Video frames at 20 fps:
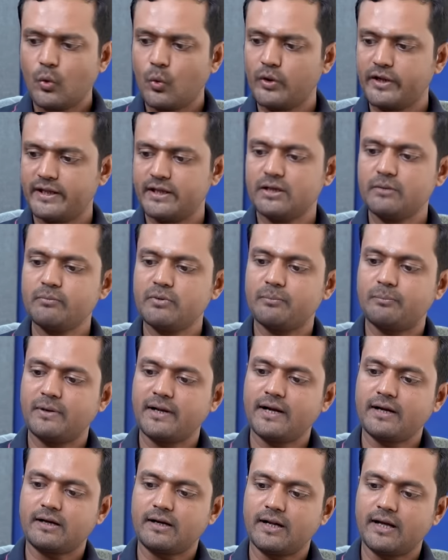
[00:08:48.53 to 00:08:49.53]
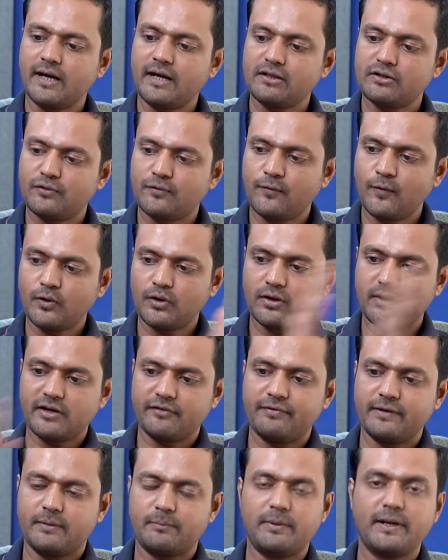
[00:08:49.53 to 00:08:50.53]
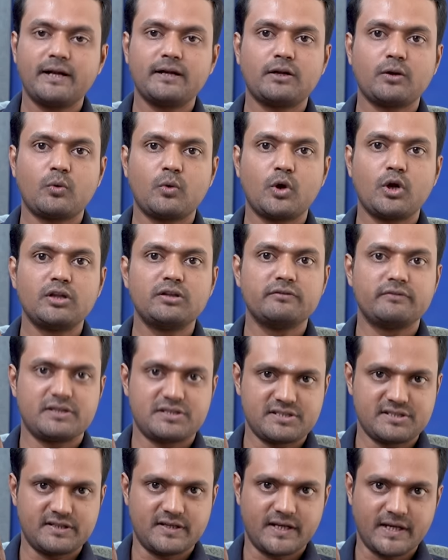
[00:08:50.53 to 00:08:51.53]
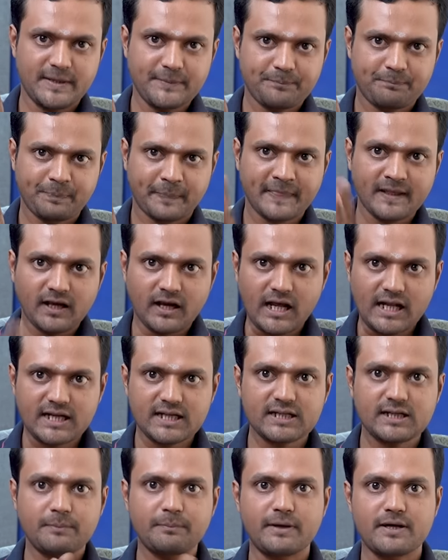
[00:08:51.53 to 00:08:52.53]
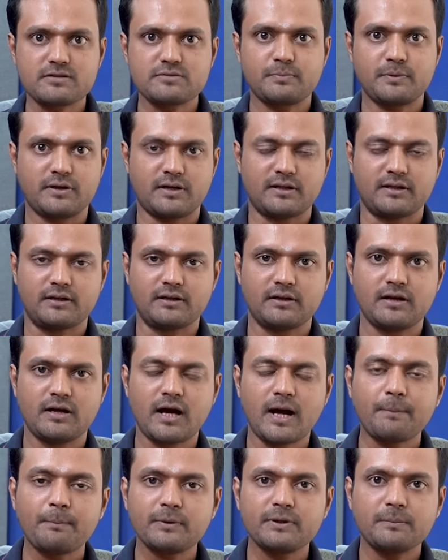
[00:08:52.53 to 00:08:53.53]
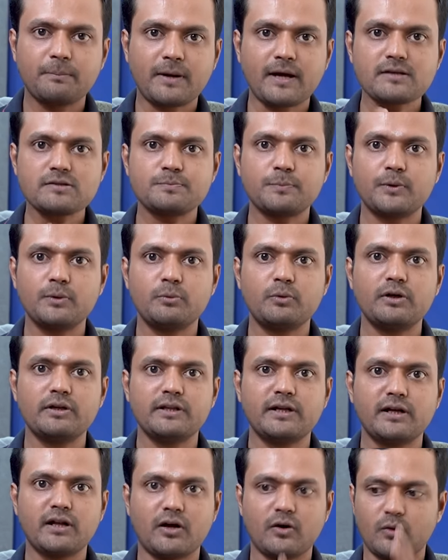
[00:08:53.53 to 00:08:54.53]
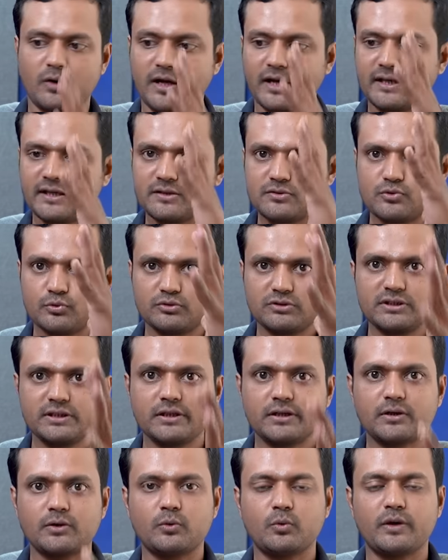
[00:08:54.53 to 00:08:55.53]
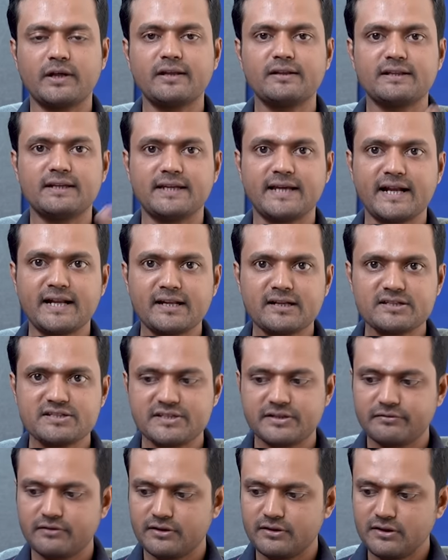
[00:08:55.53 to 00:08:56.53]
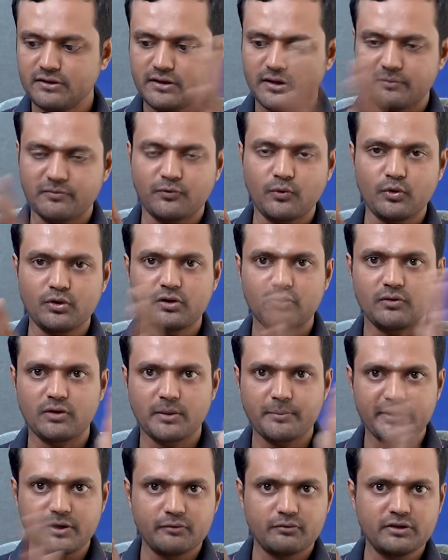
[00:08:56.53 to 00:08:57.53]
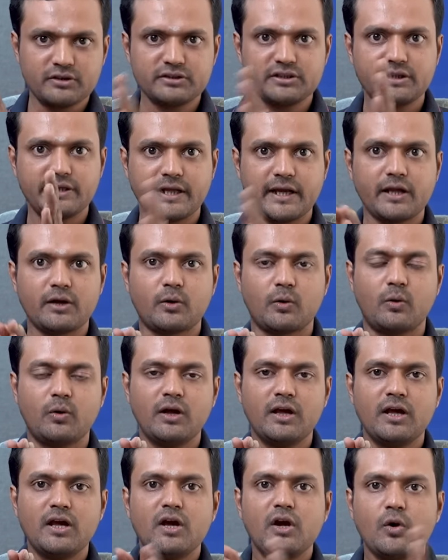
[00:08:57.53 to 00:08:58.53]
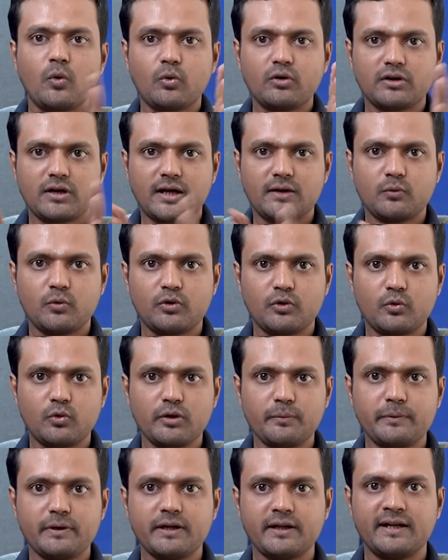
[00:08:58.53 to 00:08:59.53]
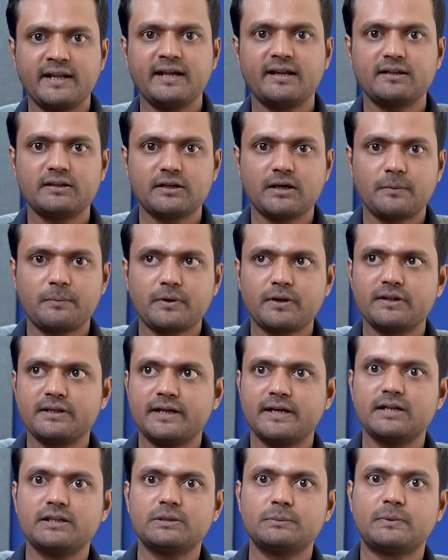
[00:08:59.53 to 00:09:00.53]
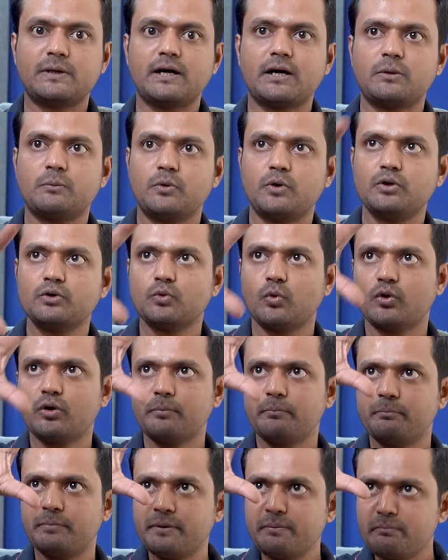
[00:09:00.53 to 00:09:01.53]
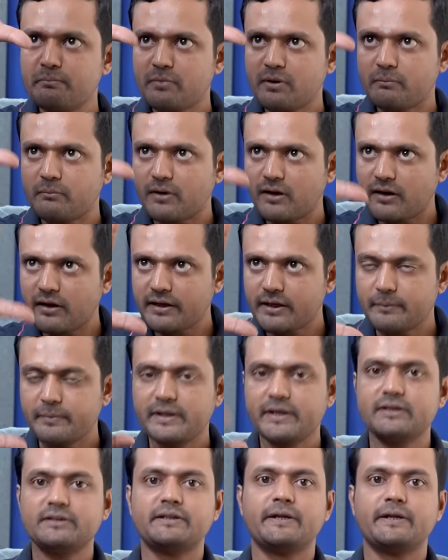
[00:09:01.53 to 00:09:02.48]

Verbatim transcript: ஒரு இரும்பு பிளேட்டில் இந்த ஃபோட்டோகிராஃபிக் பிளேட்டை கொண்டு வந்து வச்சு கரண்ட்டை பாஸ் பண்ணுறது அப்போ இந்த பாஸ் பண்ணும்போது என்ன ஆகும்னா இங்கே சுற்றி இருக்கக்கூடிய இந்த எனர்ஜி வந்து இந்த ஃபோட்டோவில் அப்படி விழுந்துக்கிட்டே இருக்கும் ஒரு க ஒரு குறிப்பிட்ட நேரத்துக்கு அப்புறம் அதை எடுத்து பார்க்கும்பொழுது ஒரு பிம்பம் மாதிரி அப்படியே